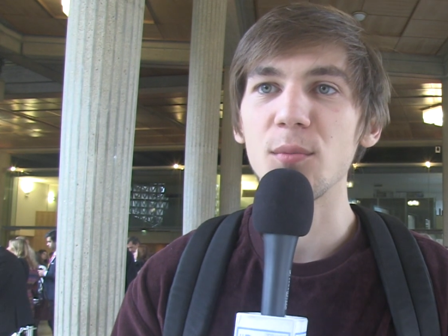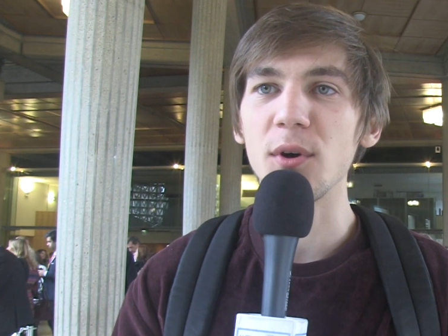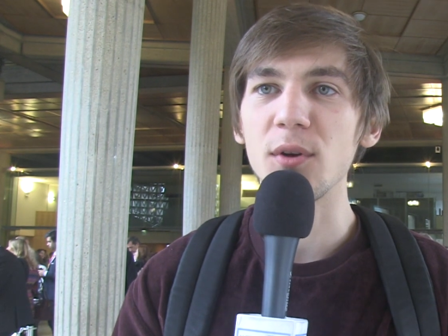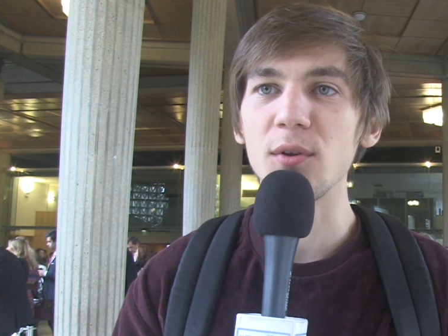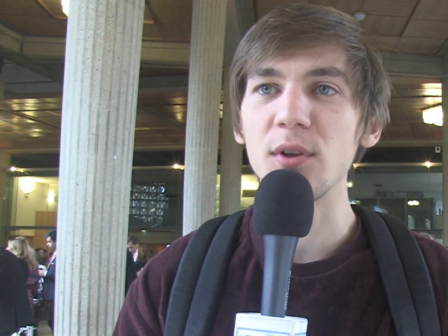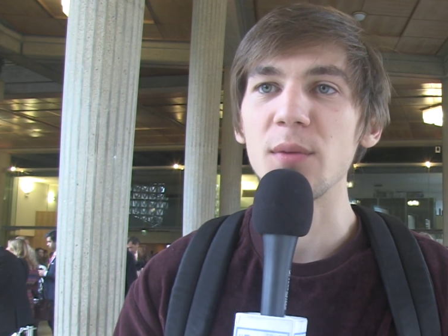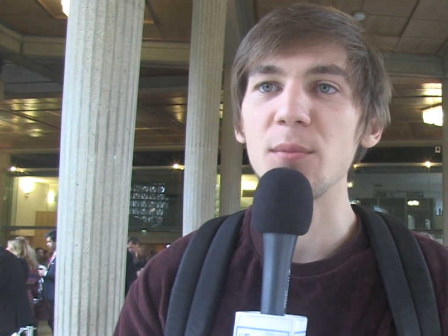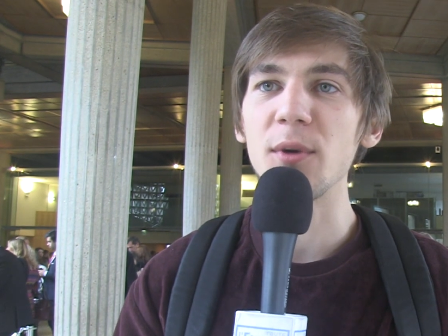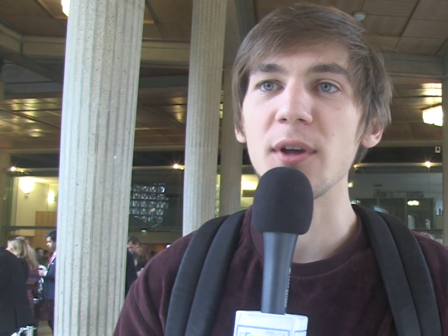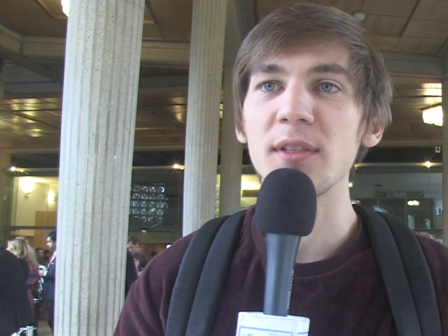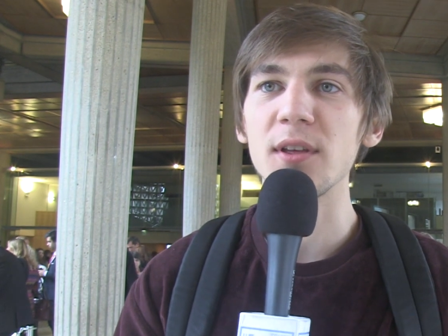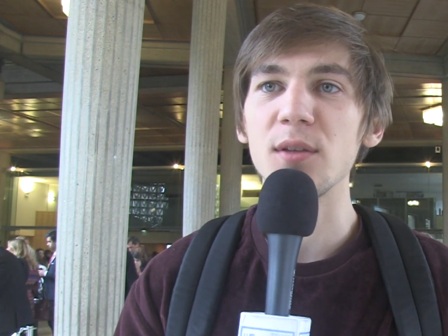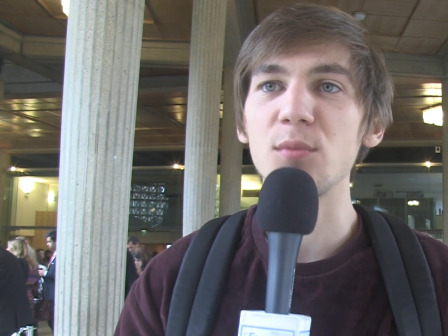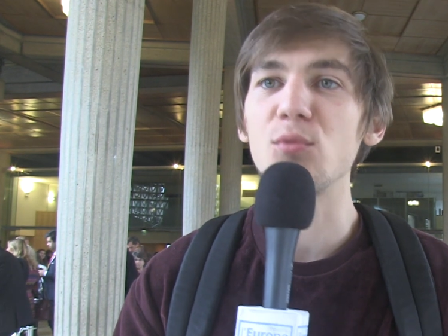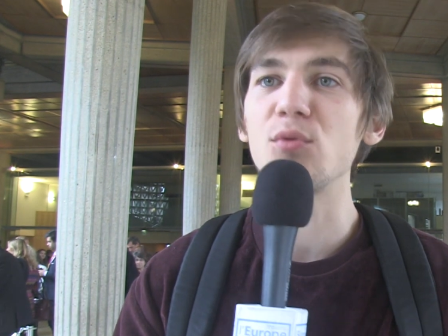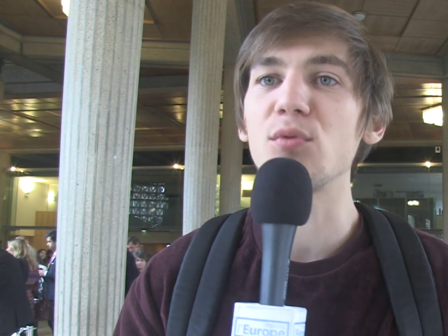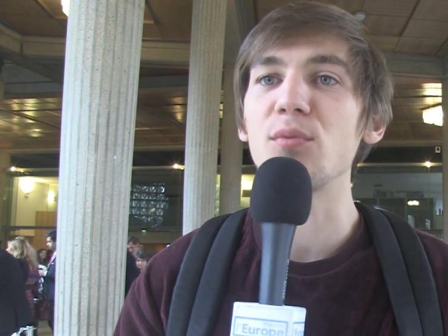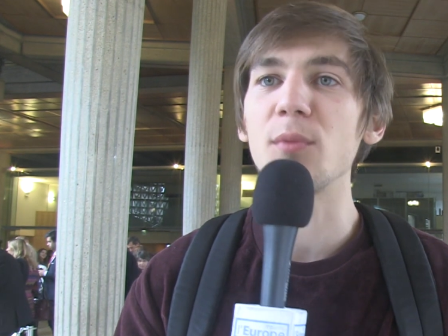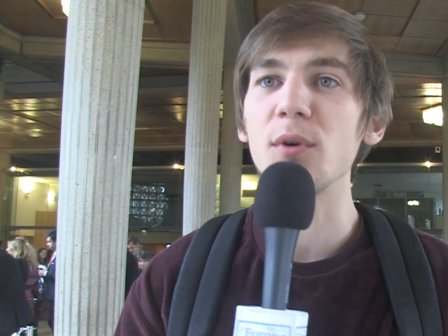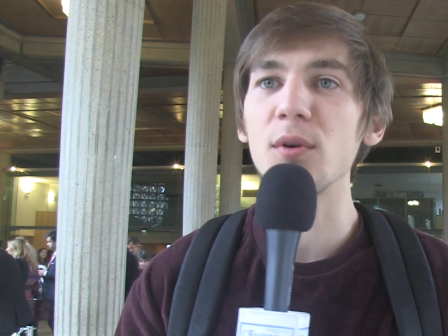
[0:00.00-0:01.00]
bah, une liberté de
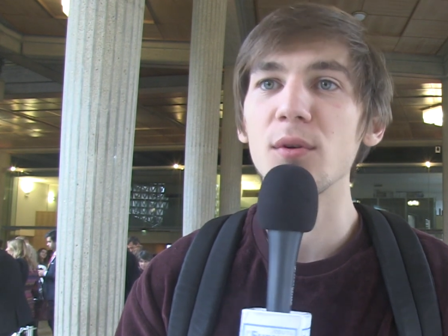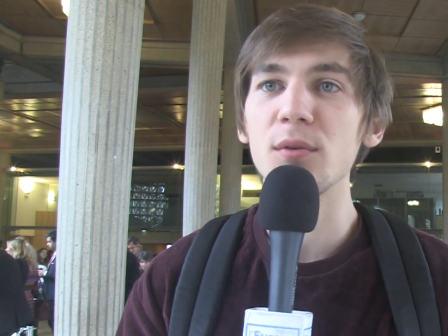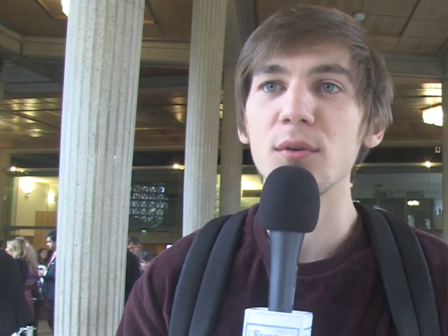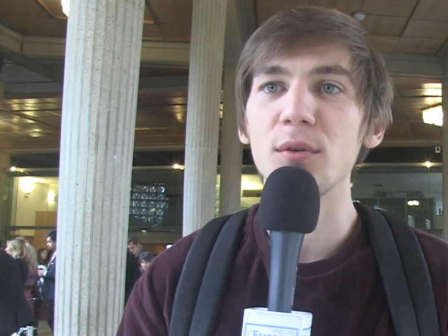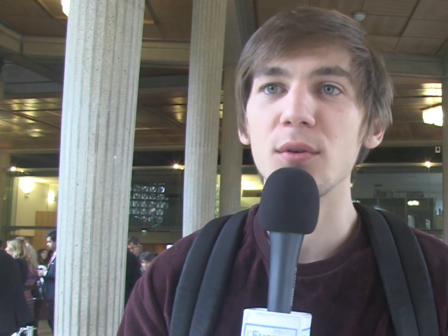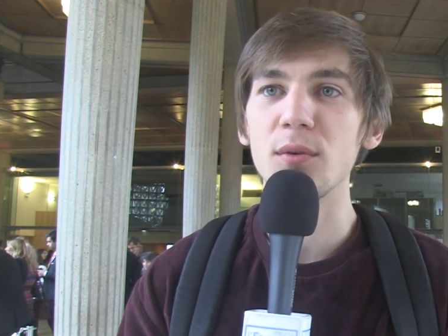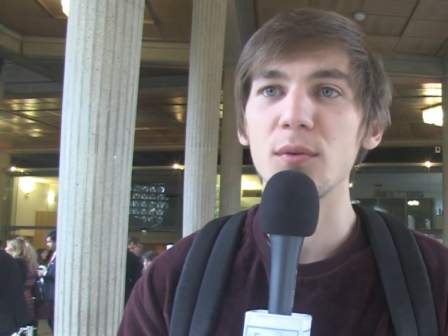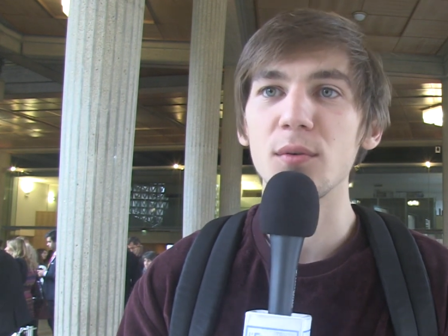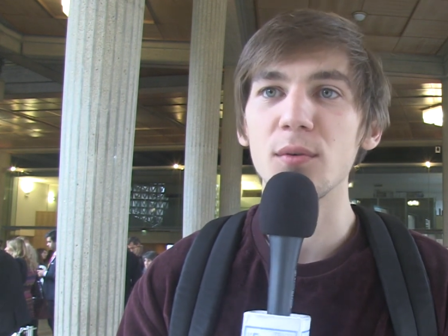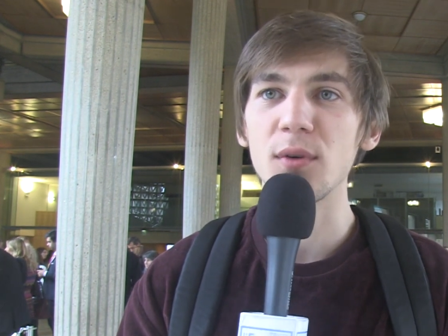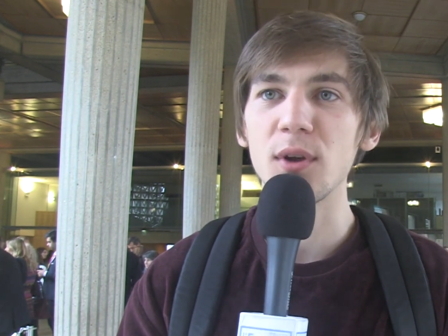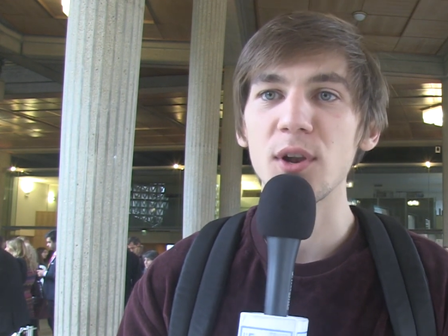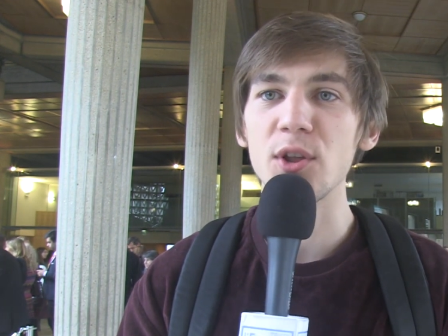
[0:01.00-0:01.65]
mouvement euh,